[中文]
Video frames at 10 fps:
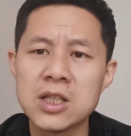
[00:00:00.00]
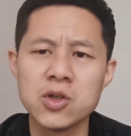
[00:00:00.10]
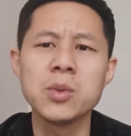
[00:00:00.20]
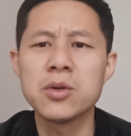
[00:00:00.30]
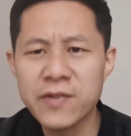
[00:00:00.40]

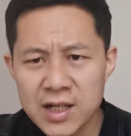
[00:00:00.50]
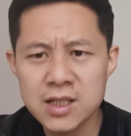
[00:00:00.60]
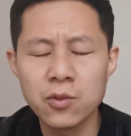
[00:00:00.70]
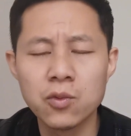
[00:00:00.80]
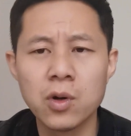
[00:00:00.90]
你有没有发
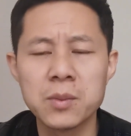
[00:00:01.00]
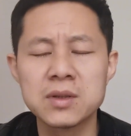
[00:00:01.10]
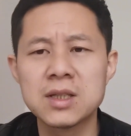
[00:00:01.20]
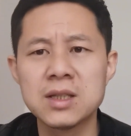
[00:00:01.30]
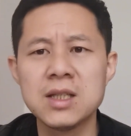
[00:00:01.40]
现我
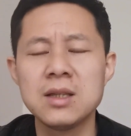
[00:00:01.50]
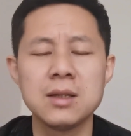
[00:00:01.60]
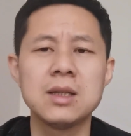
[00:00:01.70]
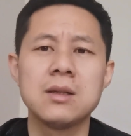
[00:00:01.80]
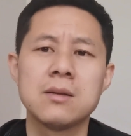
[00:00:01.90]
们
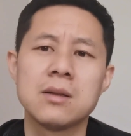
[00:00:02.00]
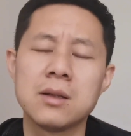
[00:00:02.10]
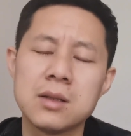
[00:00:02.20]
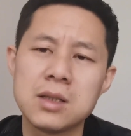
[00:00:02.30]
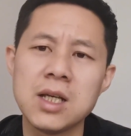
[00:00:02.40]

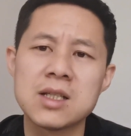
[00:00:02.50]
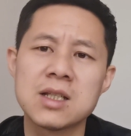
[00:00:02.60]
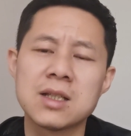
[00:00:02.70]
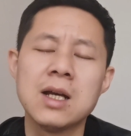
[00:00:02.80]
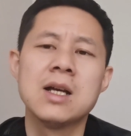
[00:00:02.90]
电
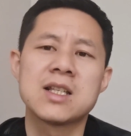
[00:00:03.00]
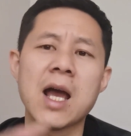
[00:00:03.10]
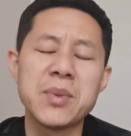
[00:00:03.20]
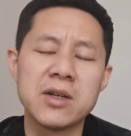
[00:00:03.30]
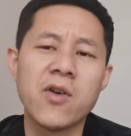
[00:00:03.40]
子
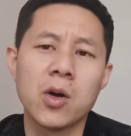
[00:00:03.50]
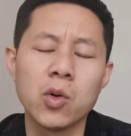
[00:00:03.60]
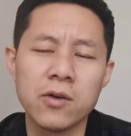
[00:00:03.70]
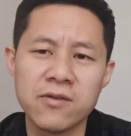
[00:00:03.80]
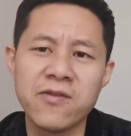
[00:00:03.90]
产品、网
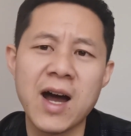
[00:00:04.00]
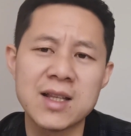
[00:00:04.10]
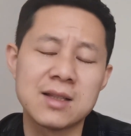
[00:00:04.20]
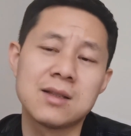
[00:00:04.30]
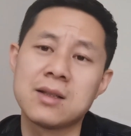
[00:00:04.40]
络
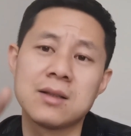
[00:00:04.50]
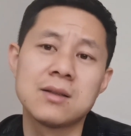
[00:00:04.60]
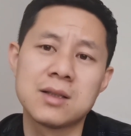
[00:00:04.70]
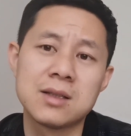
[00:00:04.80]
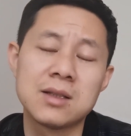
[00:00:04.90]
发？
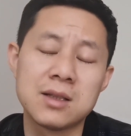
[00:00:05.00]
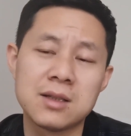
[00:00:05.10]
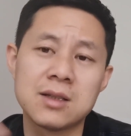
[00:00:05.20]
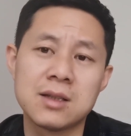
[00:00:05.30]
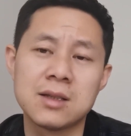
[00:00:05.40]

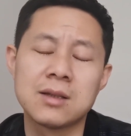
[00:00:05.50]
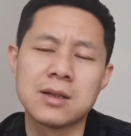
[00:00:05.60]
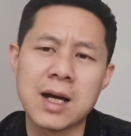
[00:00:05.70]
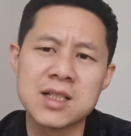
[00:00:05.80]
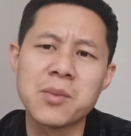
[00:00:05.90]

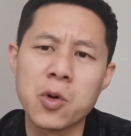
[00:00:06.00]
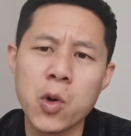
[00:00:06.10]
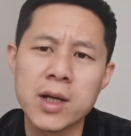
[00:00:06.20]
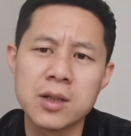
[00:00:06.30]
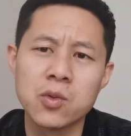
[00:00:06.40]
答这么
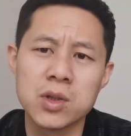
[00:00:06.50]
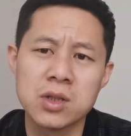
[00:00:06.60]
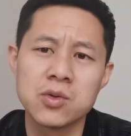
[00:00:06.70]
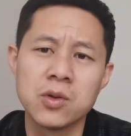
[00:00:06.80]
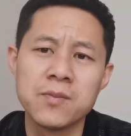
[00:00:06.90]
快的过
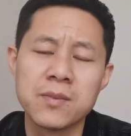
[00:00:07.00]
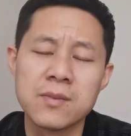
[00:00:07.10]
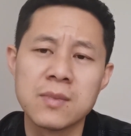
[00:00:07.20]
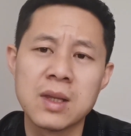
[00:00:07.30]
程中，